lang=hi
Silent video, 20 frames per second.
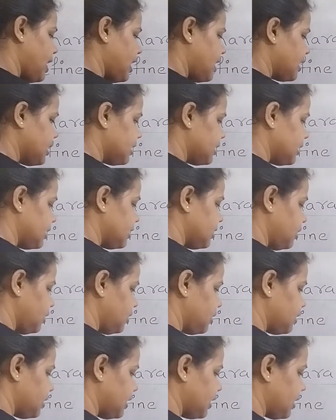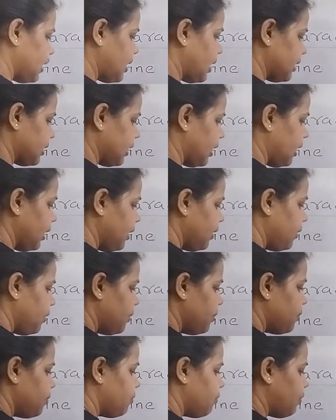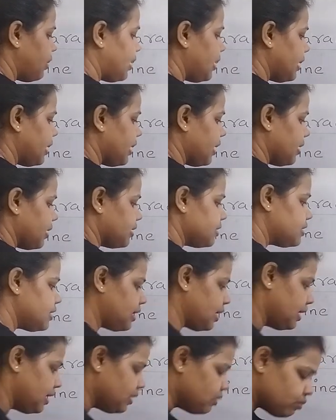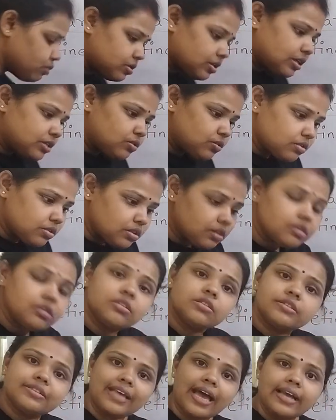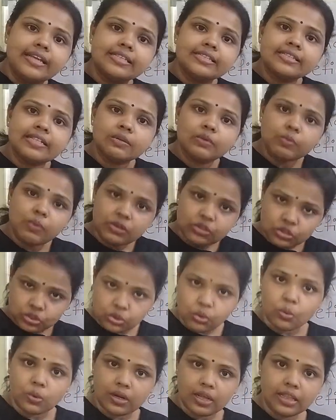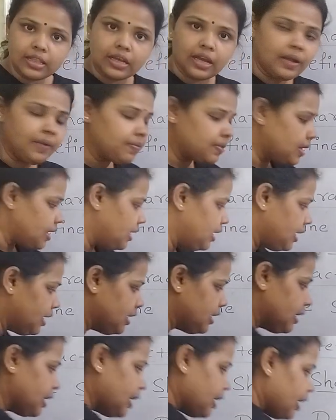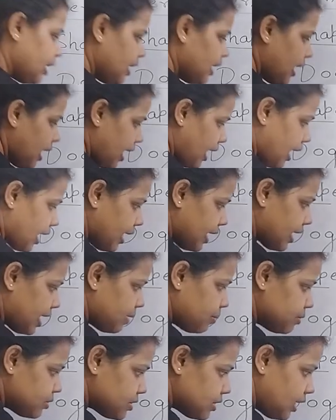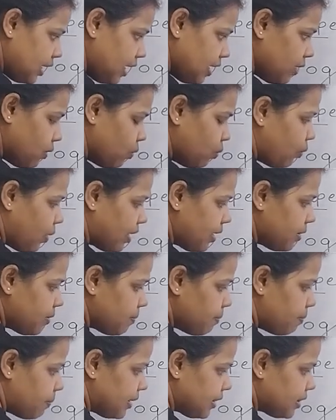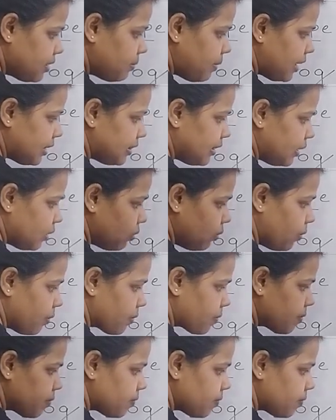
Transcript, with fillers: एक दिन का था वन डे ठीक है उसका जो साइज था वो बहुत छोटा था अगर आप उसे वन मंथ बाद देखो